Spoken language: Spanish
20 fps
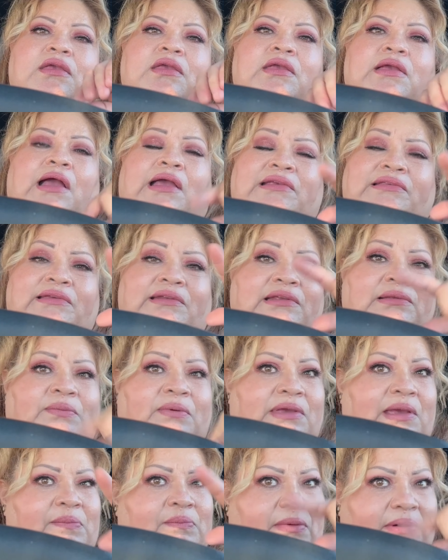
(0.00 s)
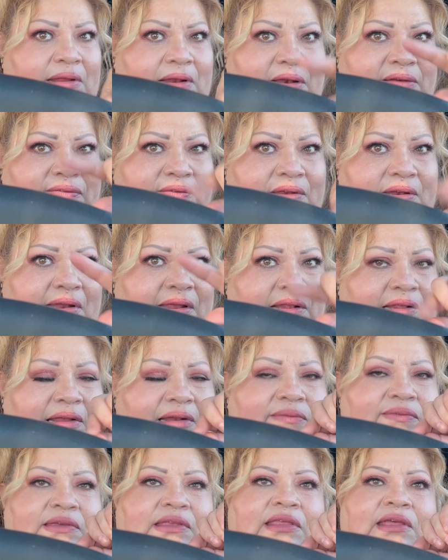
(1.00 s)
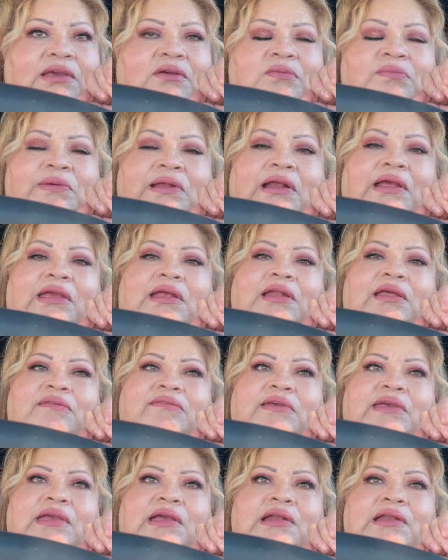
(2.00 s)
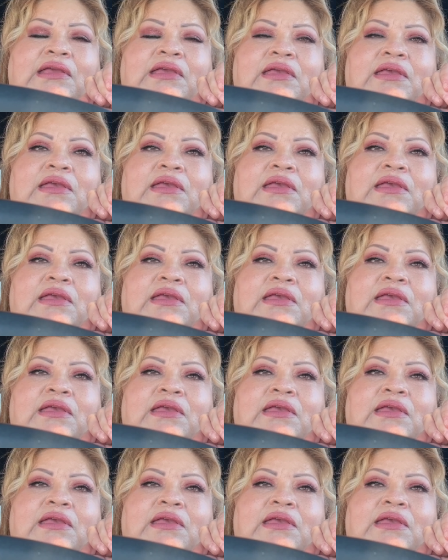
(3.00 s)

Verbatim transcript: ahí se las voy a poner al final del video para que la vean